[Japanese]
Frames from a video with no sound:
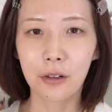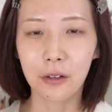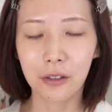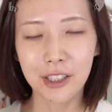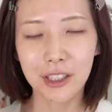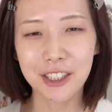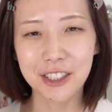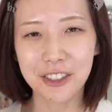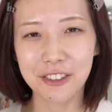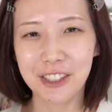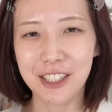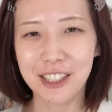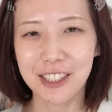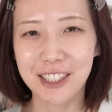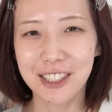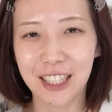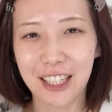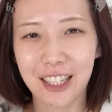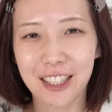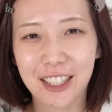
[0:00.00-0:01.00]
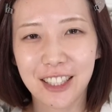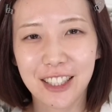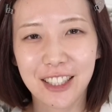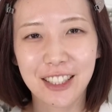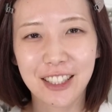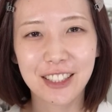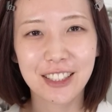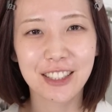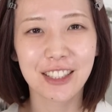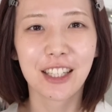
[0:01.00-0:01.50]
こんにちは、サラ
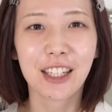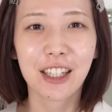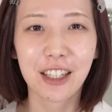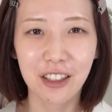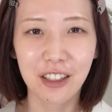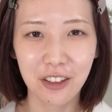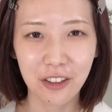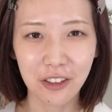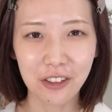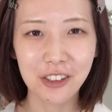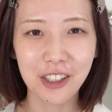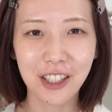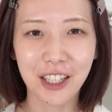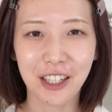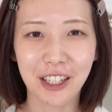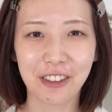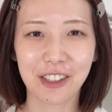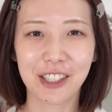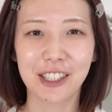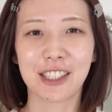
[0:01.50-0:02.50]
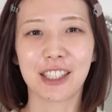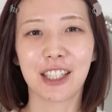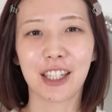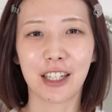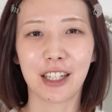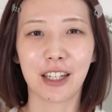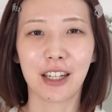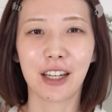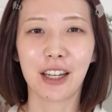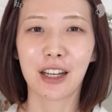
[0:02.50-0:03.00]
です。今回はです
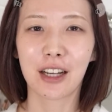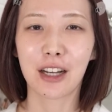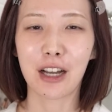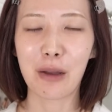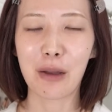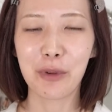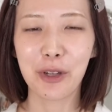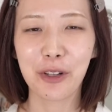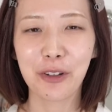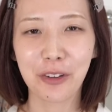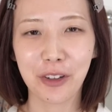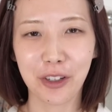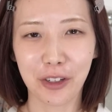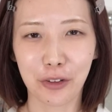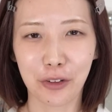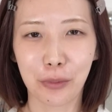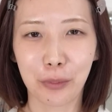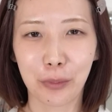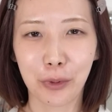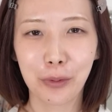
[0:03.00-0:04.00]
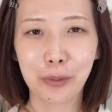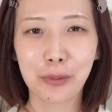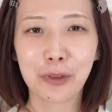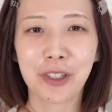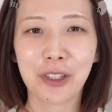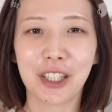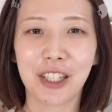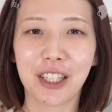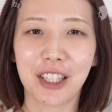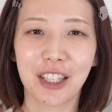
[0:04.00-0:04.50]
ね、髪の毛をボブ
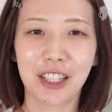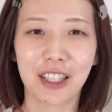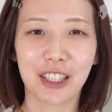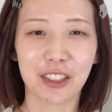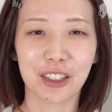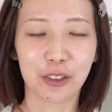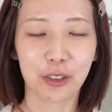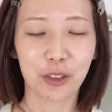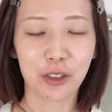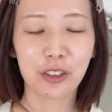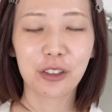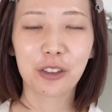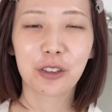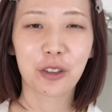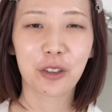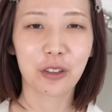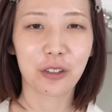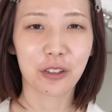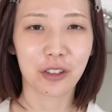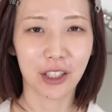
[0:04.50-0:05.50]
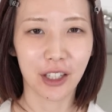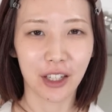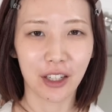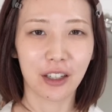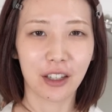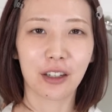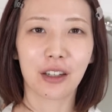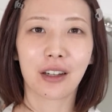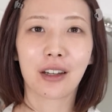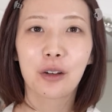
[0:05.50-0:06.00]
に切ったということ
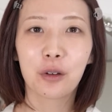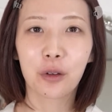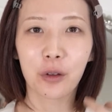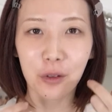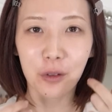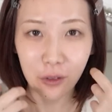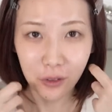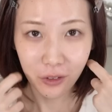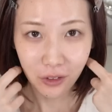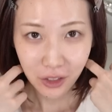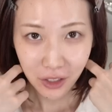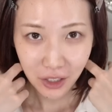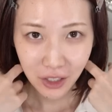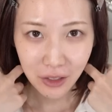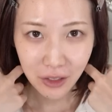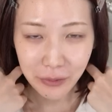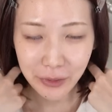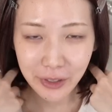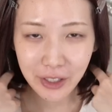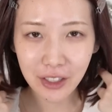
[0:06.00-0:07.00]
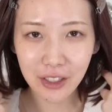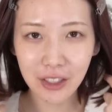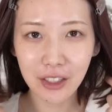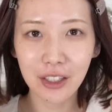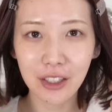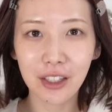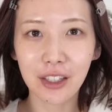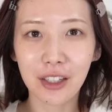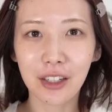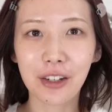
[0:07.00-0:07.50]
で、この髪型
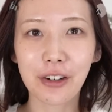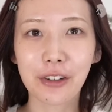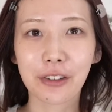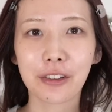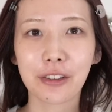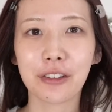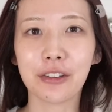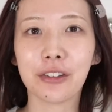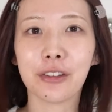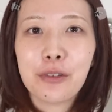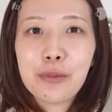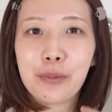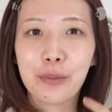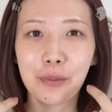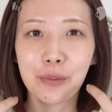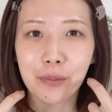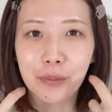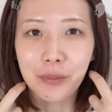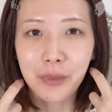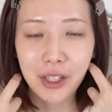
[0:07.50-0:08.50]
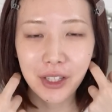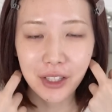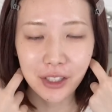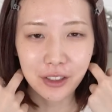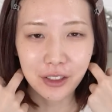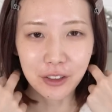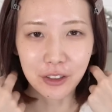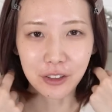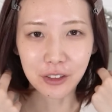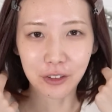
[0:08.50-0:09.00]
に合う
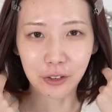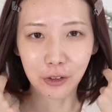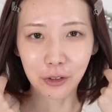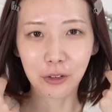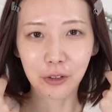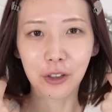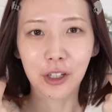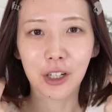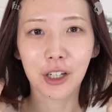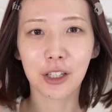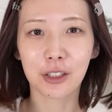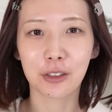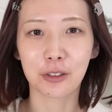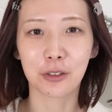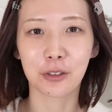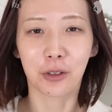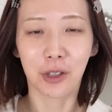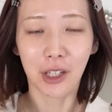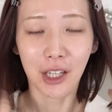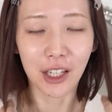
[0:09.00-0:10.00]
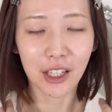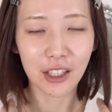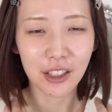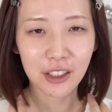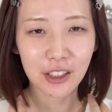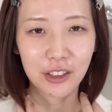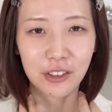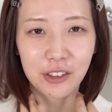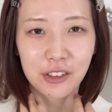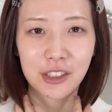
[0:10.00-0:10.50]
メイクをちょっと
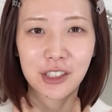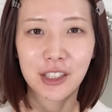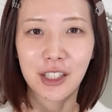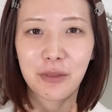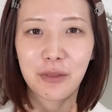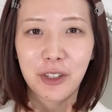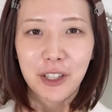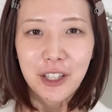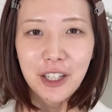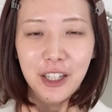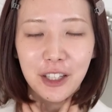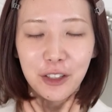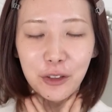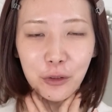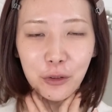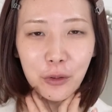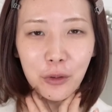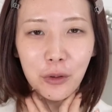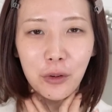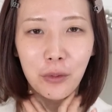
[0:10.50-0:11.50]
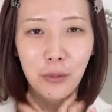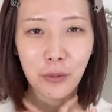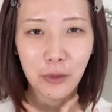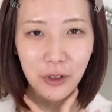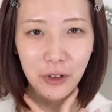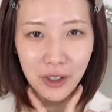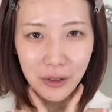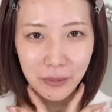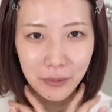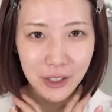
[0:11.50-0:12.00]
研究してみたいと
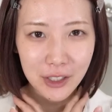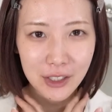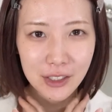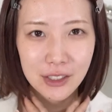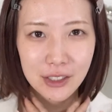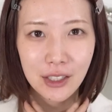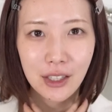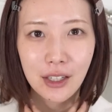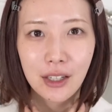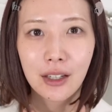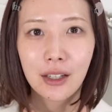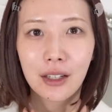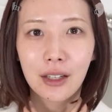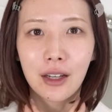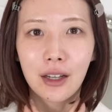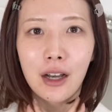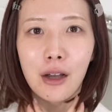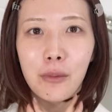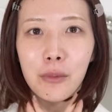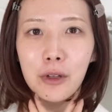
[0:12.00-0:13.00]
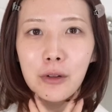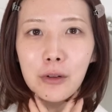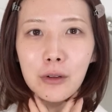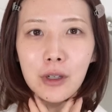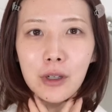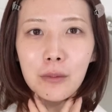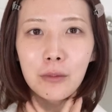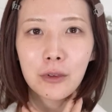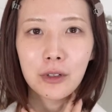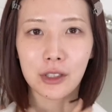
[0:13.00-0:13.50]
思います。で髪の
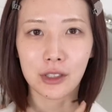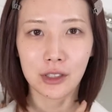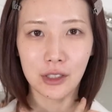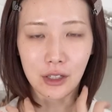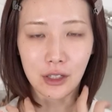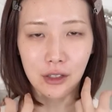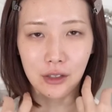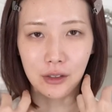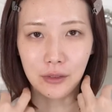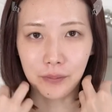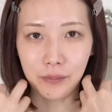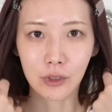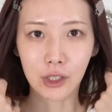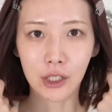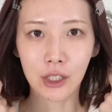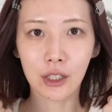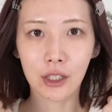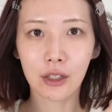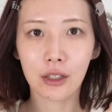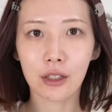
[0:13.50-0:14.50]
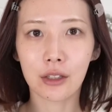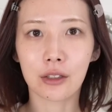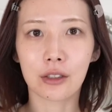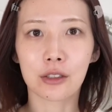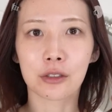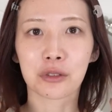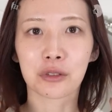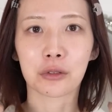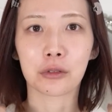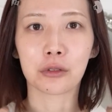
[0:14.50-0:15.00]
毛もですね、まあ、切ってか
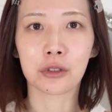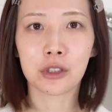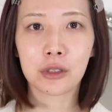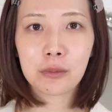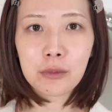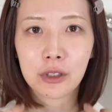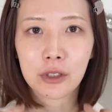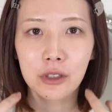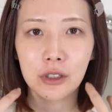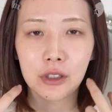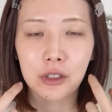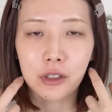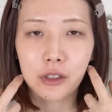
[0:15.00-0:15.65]
らずっと内巻